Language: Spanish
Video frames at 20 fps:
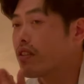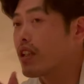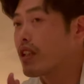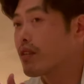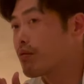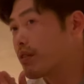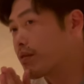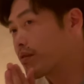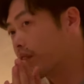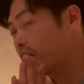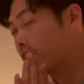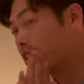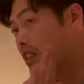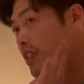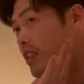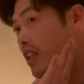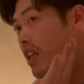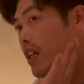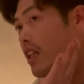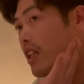Después pues,
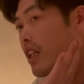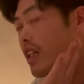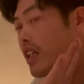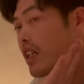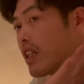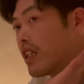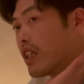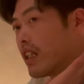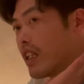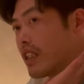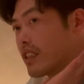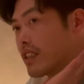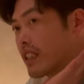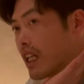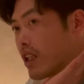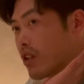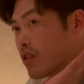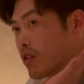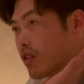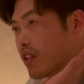está
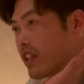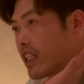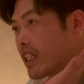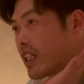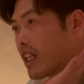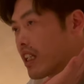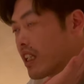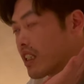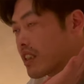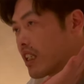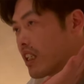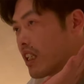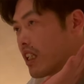el otro Ikigai, que es